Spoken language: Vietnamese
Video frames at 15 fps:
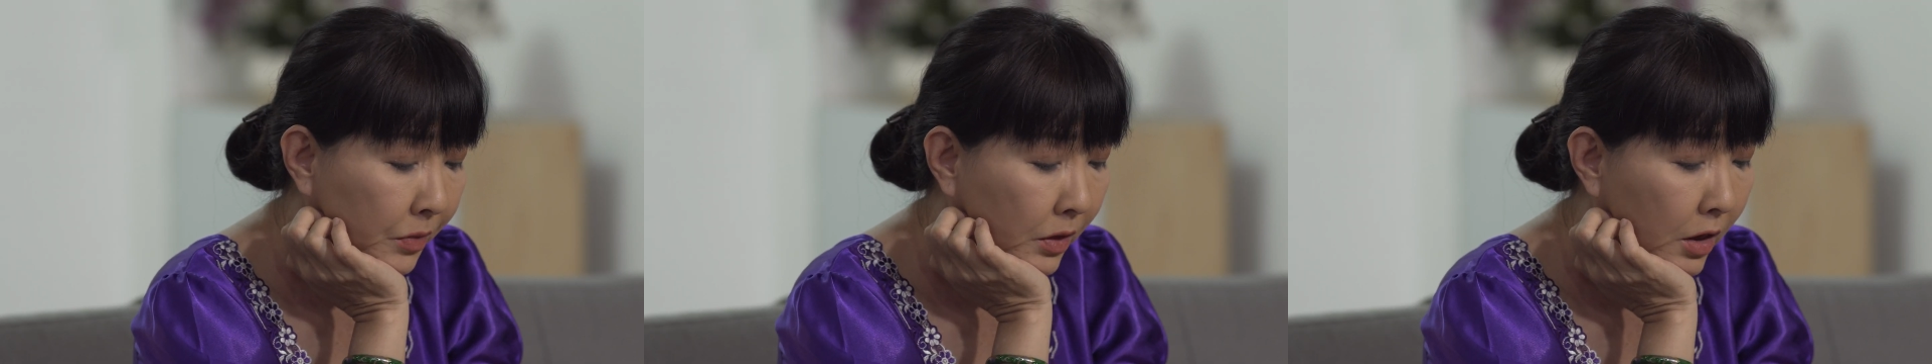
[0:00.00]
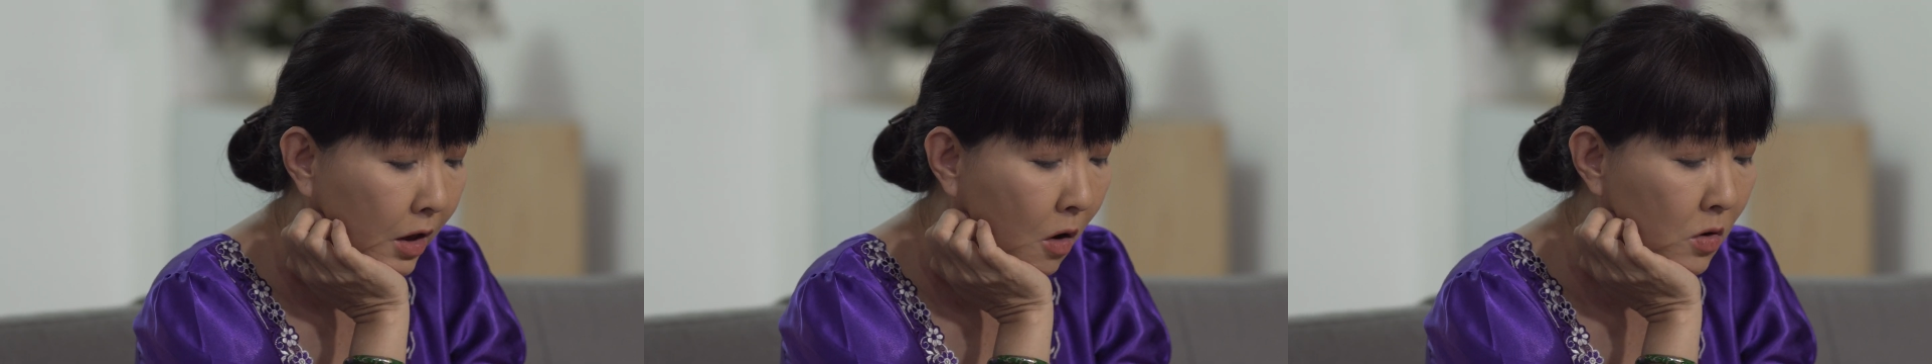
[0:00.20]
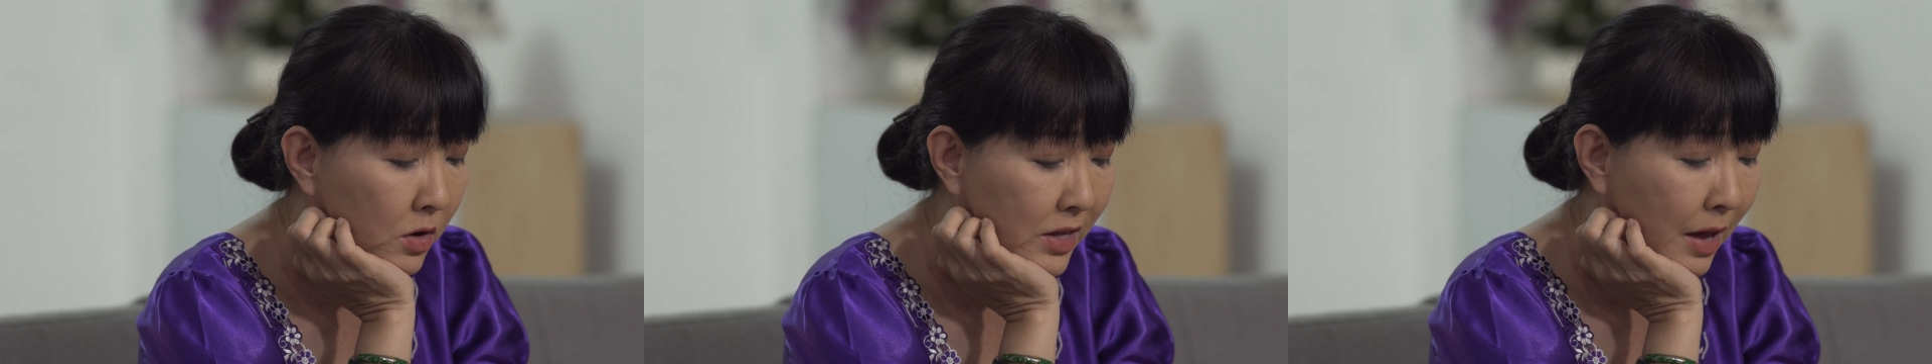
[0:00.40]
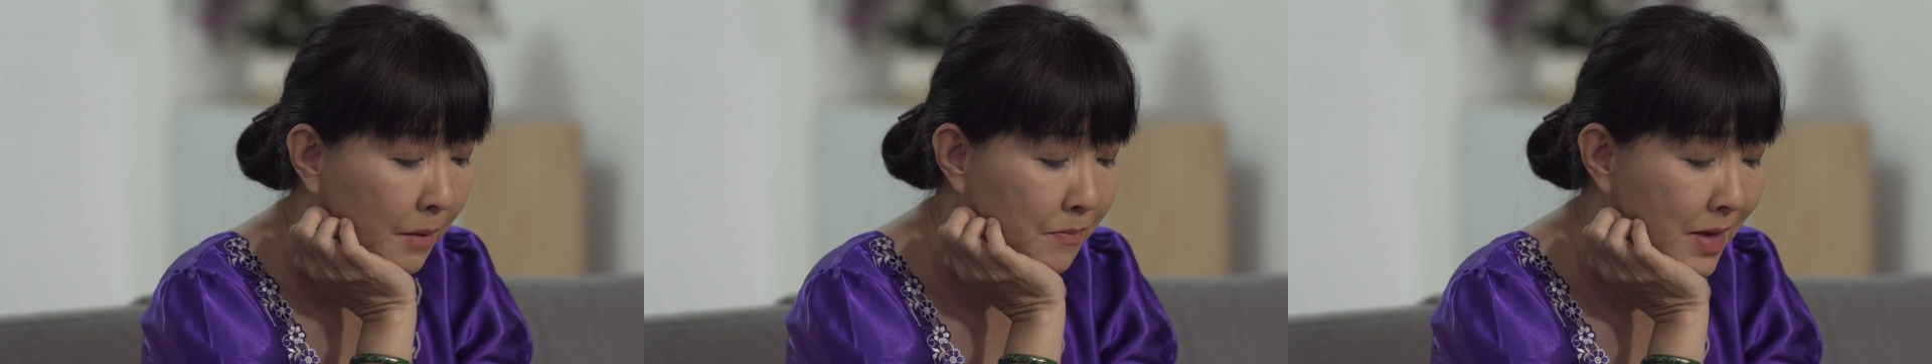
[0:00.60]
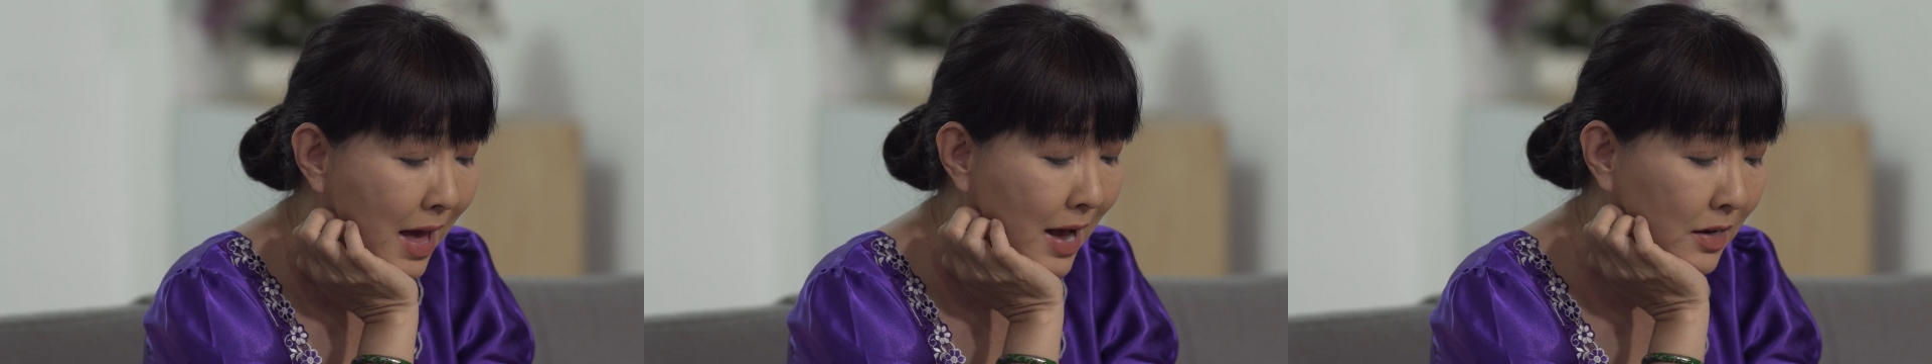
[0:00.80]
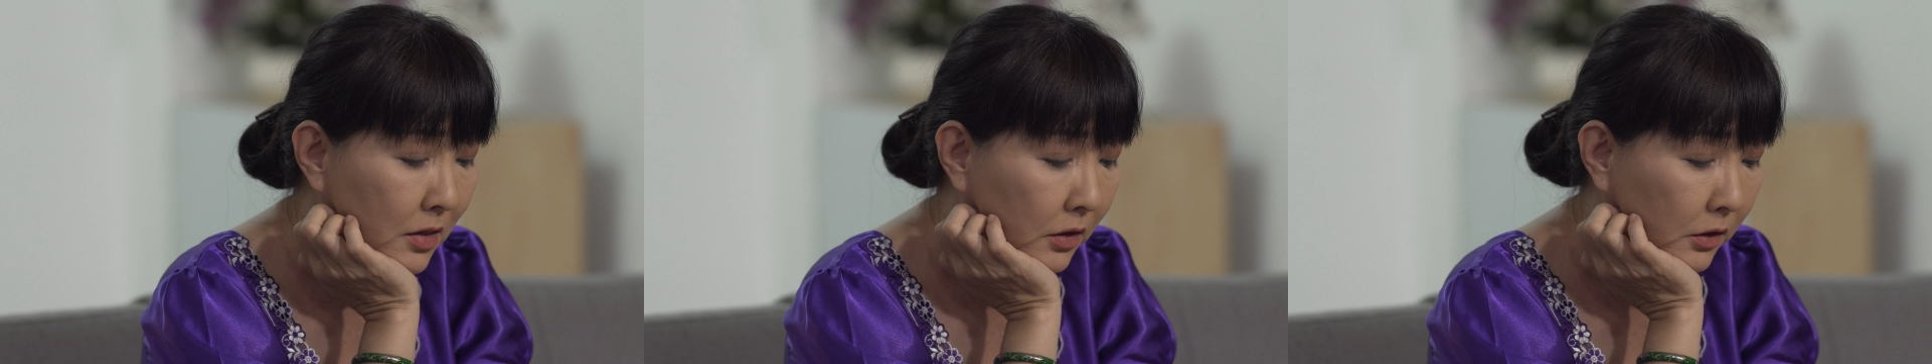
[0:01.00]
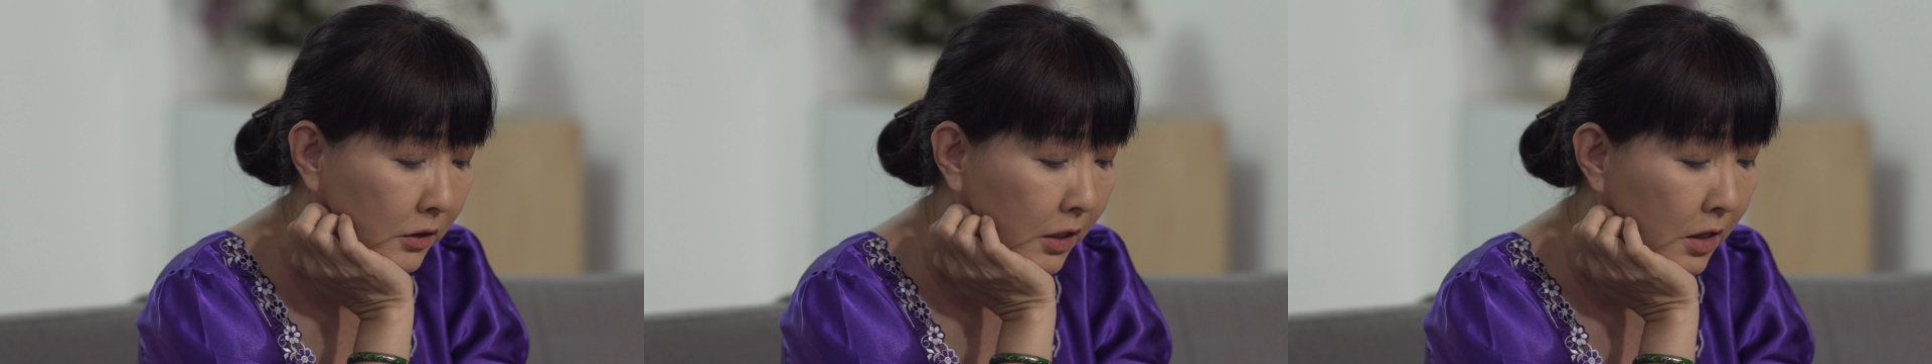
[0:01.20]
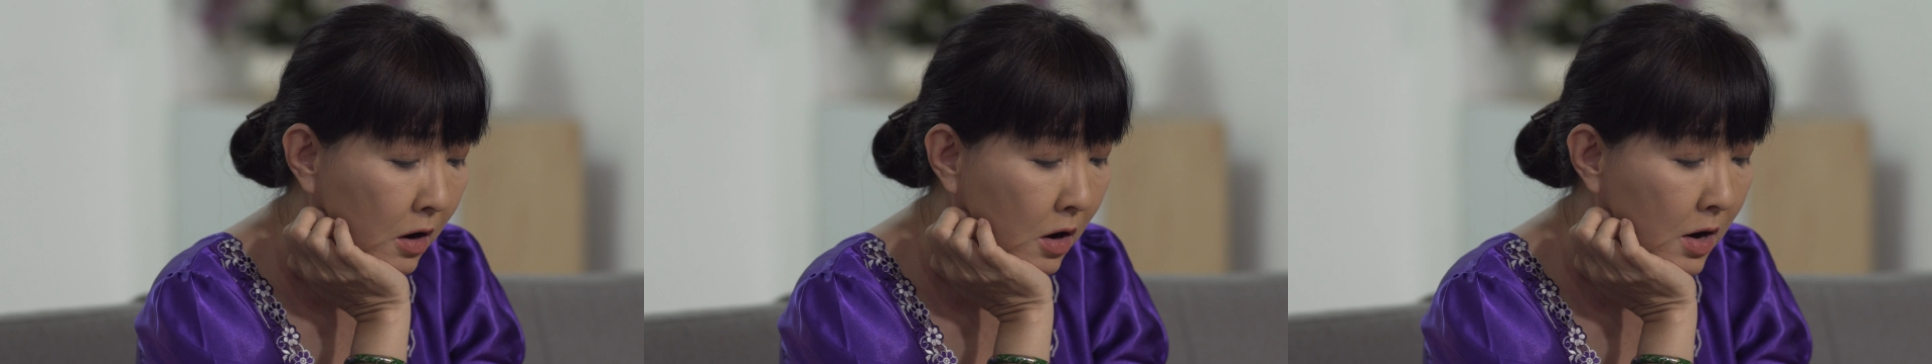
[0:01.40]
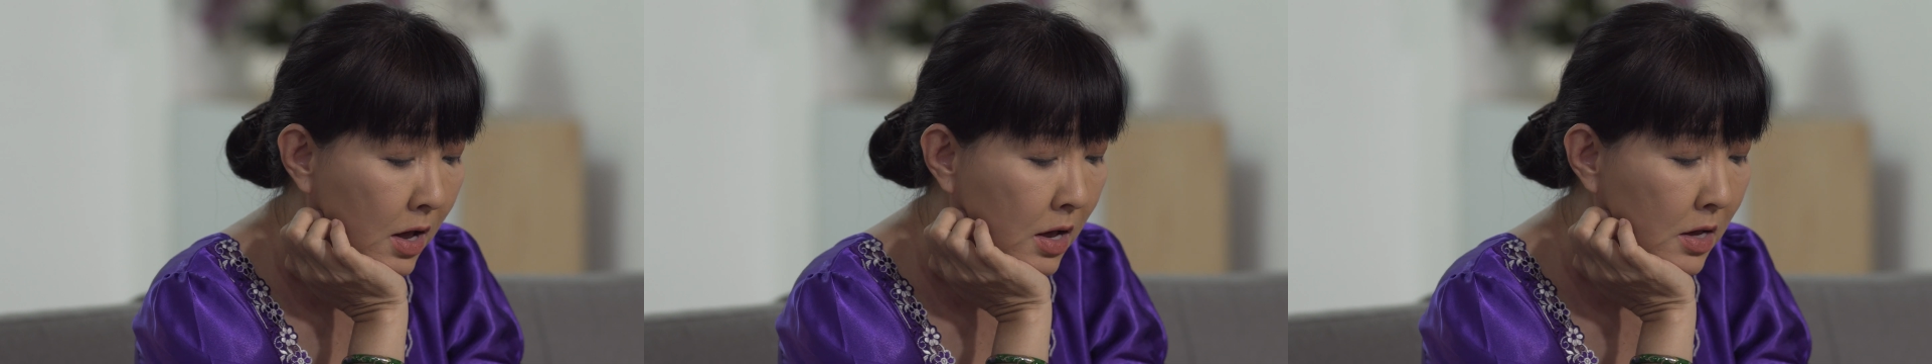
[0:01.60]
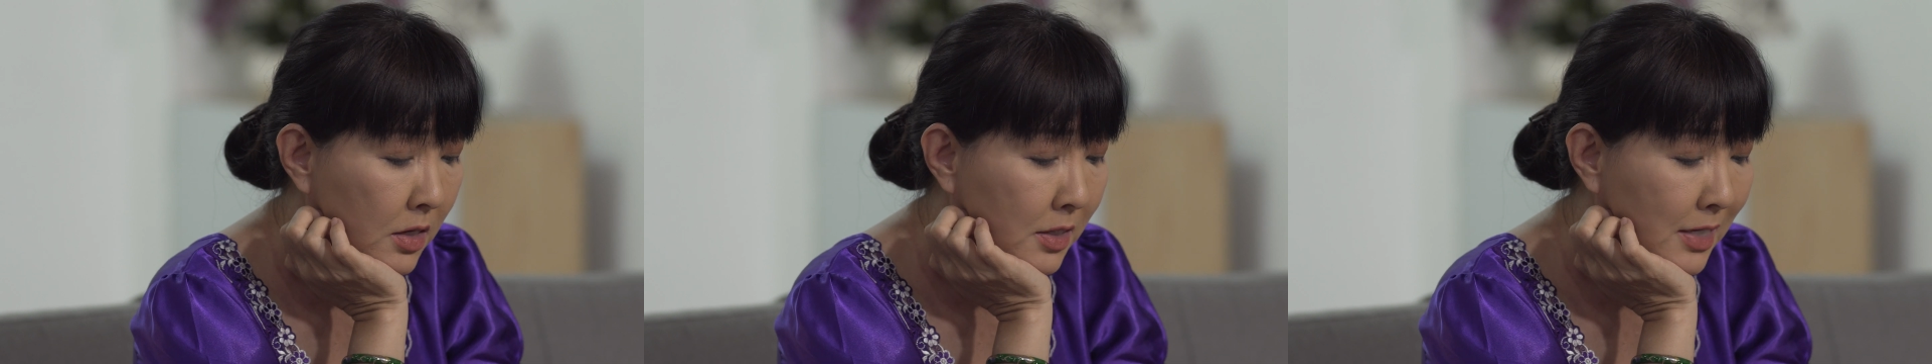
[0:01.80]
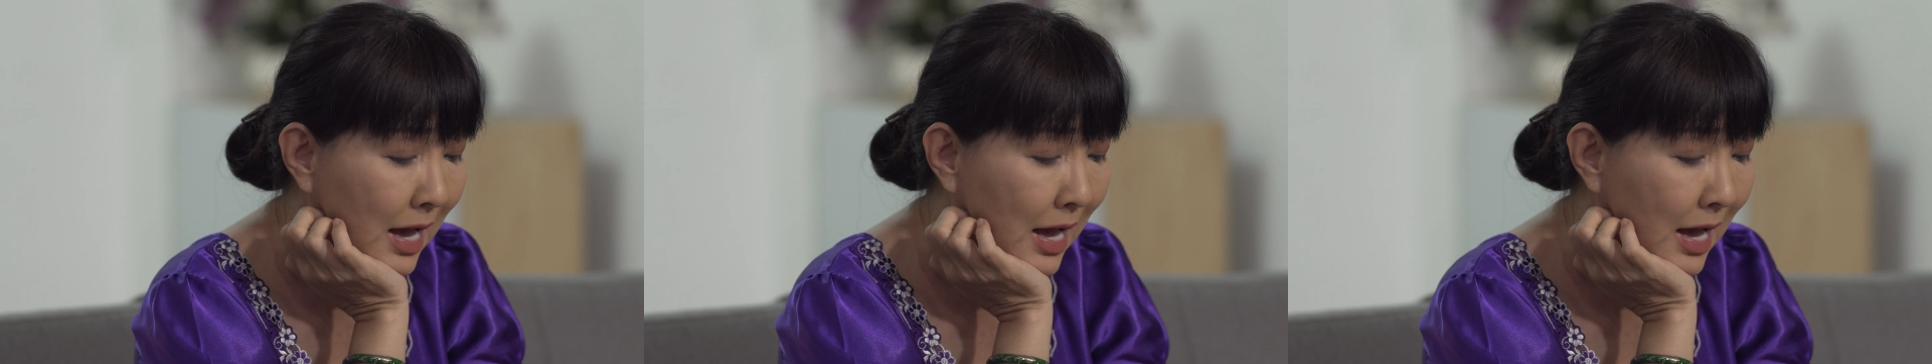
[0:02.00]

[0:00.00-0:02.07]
dọn dẹp nhà cửa cho nó đó.